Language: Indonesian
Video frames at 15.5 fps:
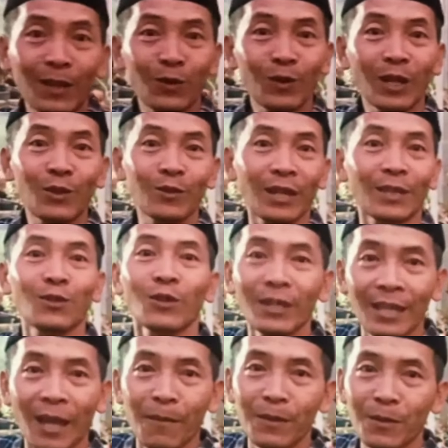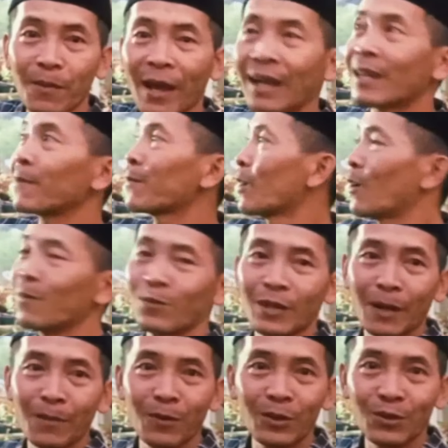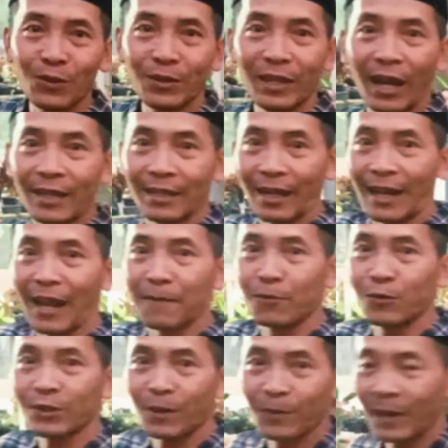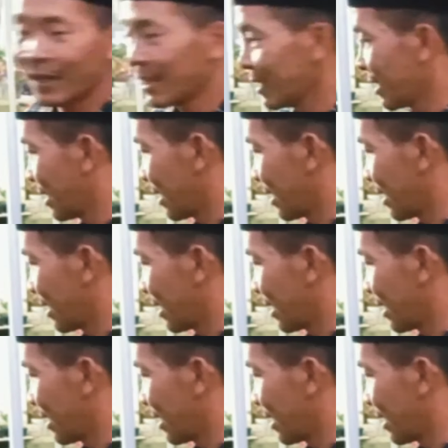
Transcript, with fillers: waktunya sudah sore hampir maghrib ya, Bunda Bosu ini ada lampu sama uh,